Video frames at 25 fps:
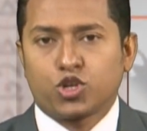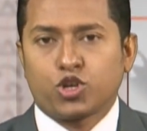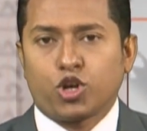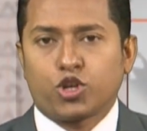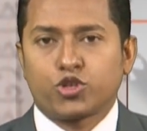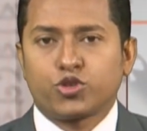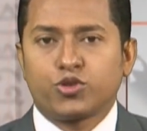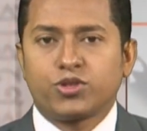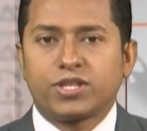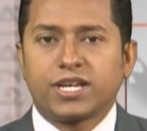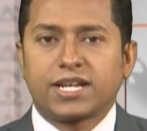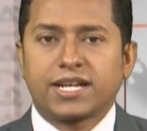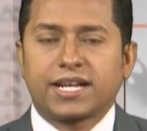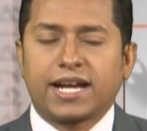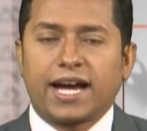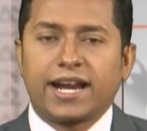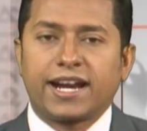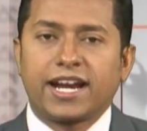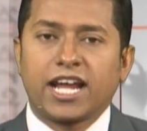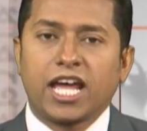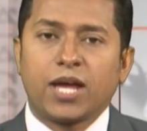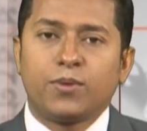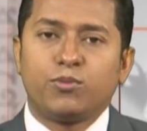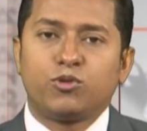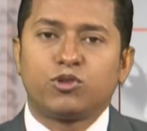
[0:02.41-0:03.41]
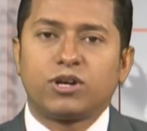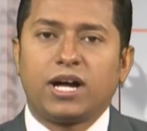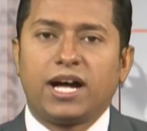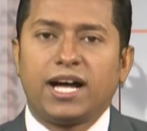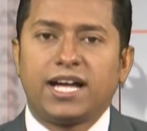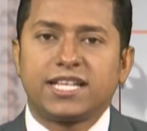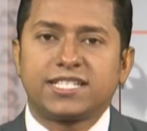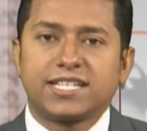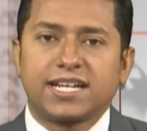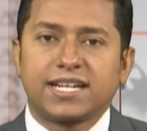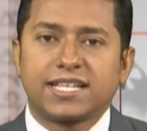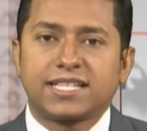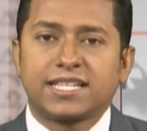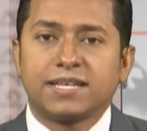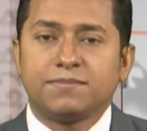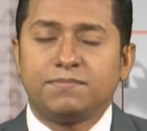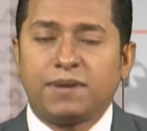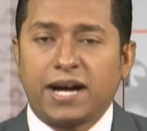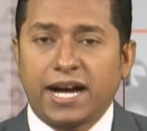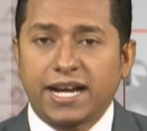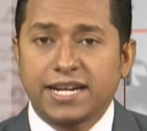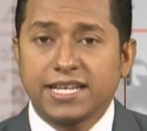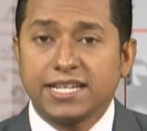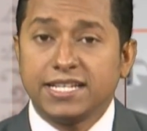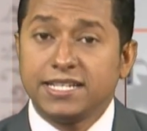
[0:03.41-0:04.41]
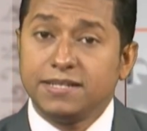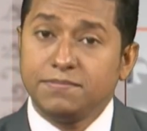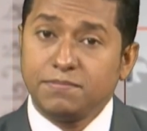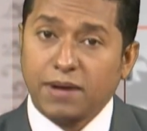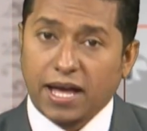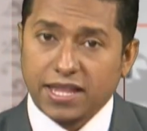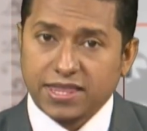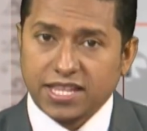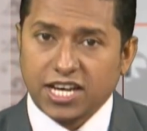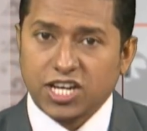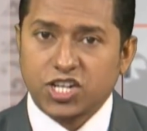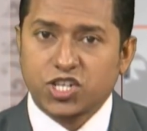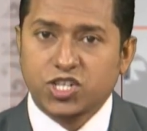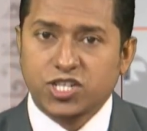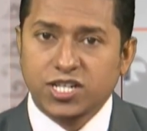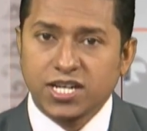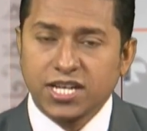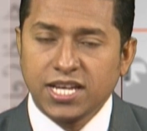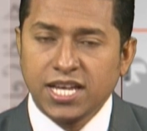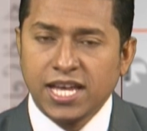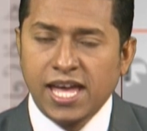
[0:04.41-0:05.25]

স্বজনদের কান্না এবং আহাজারিতে ভারী বাতাস